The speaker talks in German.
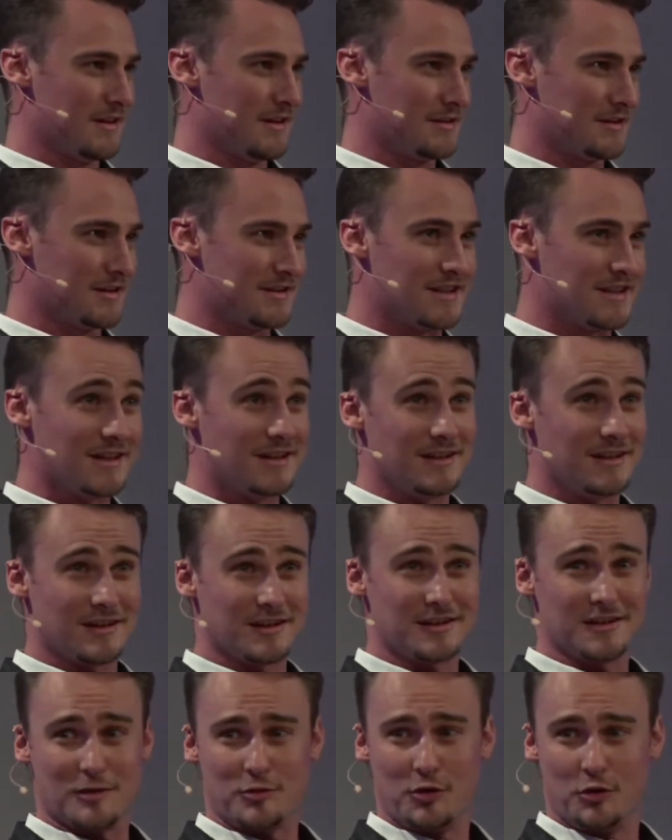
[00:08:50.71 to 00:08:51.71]
Tatsächlich nach
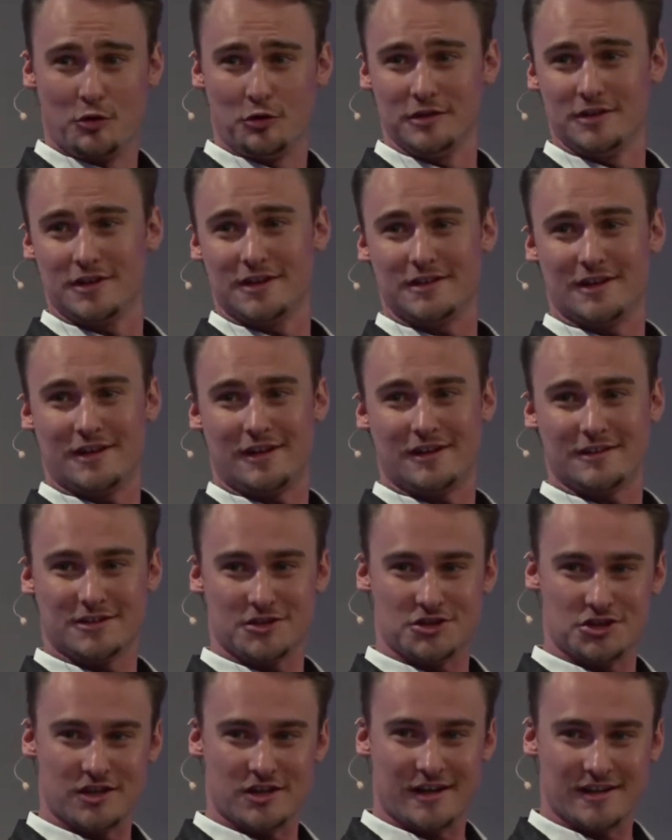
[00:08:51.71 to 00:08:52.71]
knapp 100 Jahren des
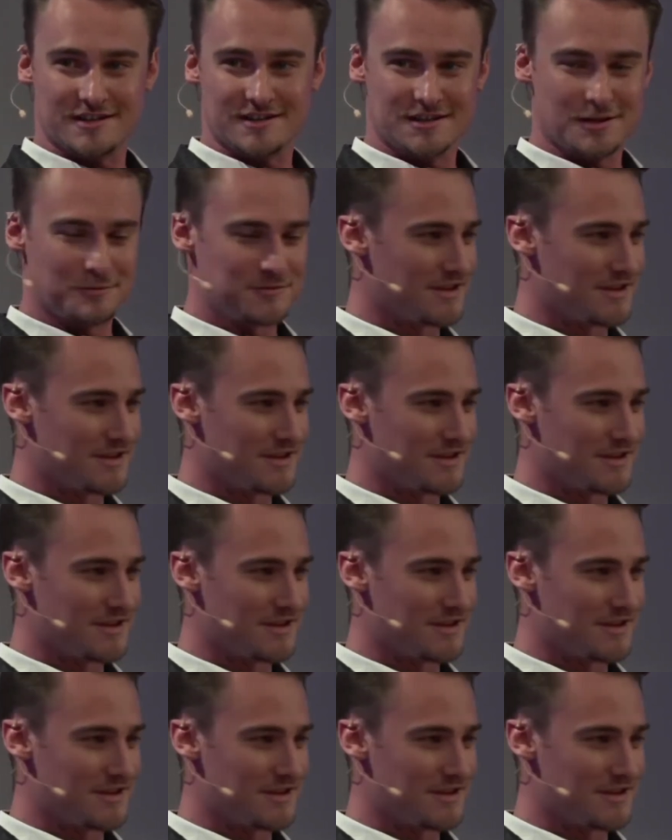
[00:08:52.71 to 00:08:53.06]
Streits gibt